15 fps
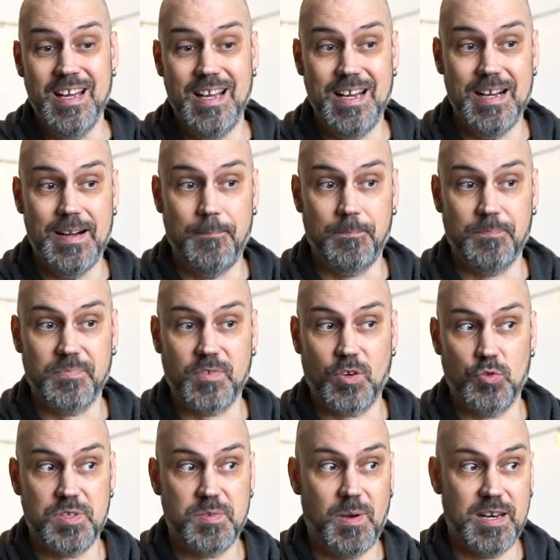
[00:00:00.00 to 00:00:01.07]

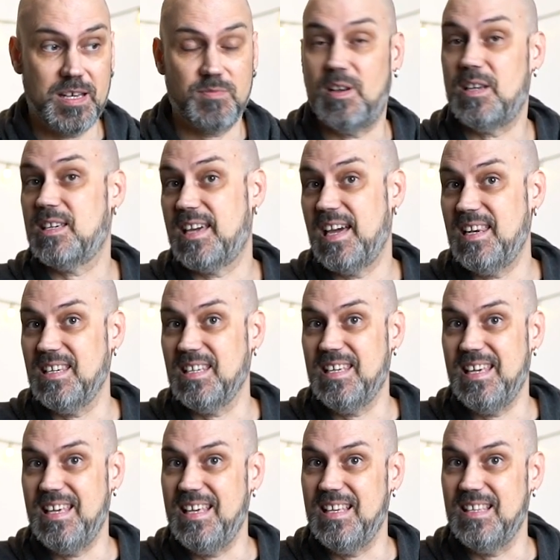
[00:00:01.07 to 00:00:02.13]
Ähm, und zwar, das war die Canon
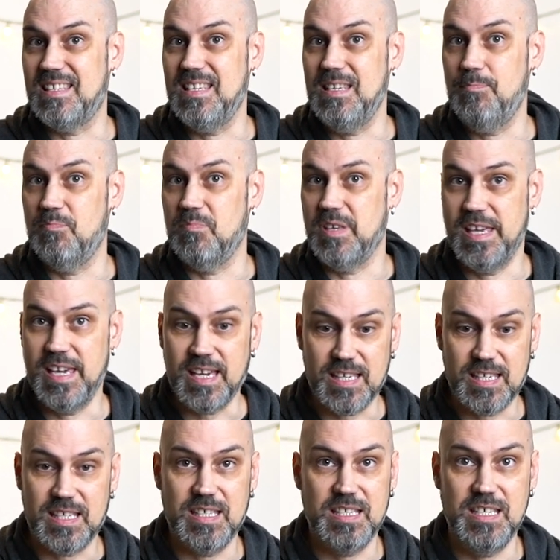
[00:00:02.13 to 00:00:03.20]

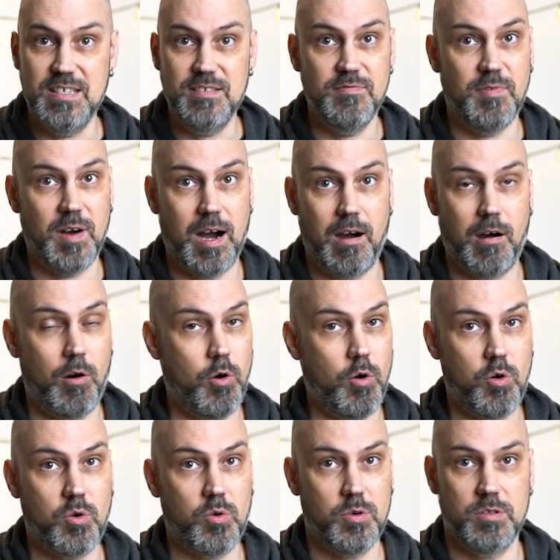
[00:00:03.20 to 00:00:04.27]
G7X. Die war
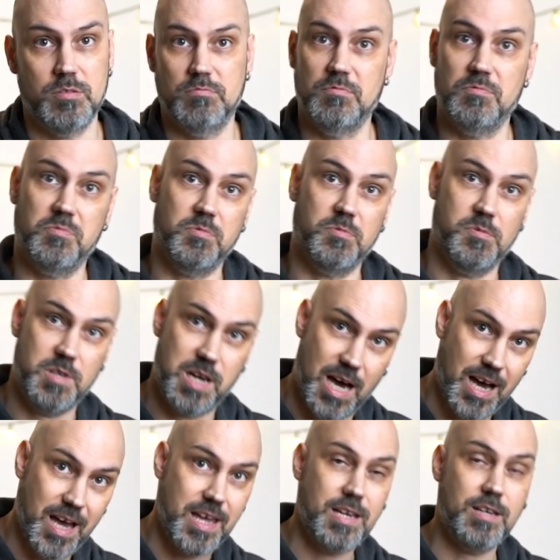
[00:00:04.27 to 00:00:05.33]
auch ähm,
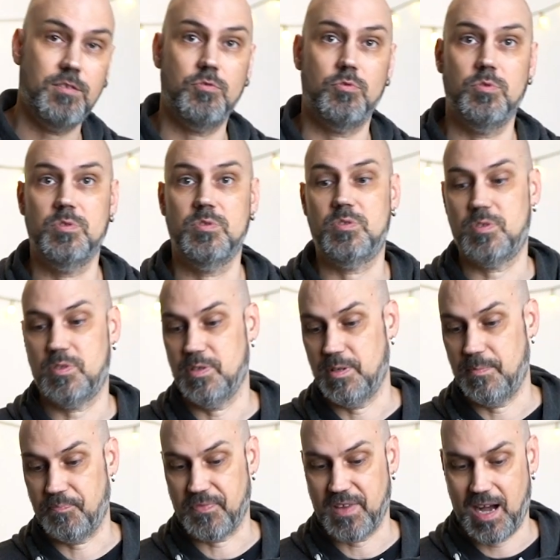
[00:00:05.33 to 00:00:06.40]
klein und
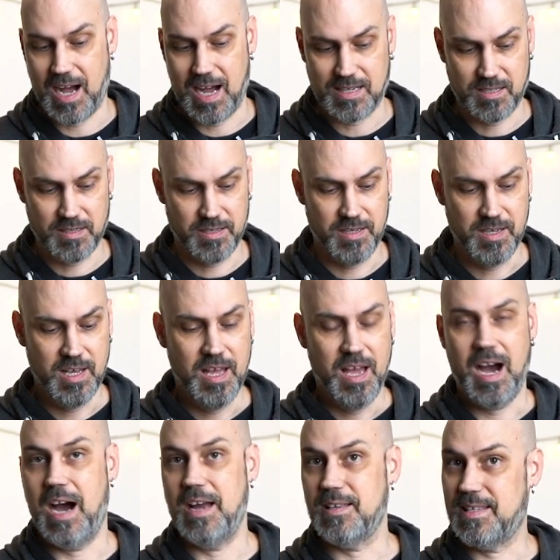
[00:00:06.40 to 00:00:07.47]
ähm, hatte
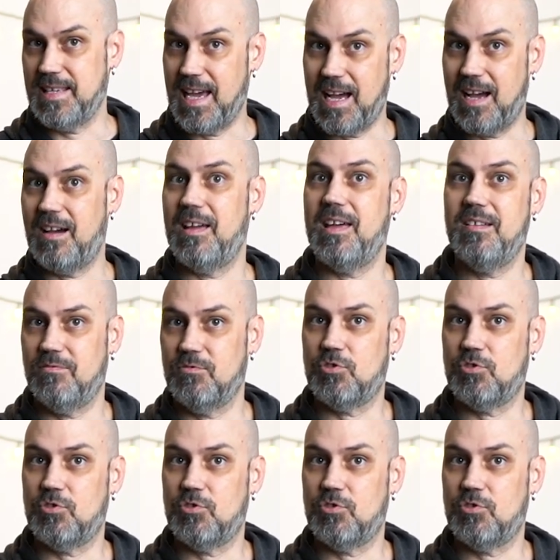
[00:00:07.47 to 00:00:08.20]
eine sehr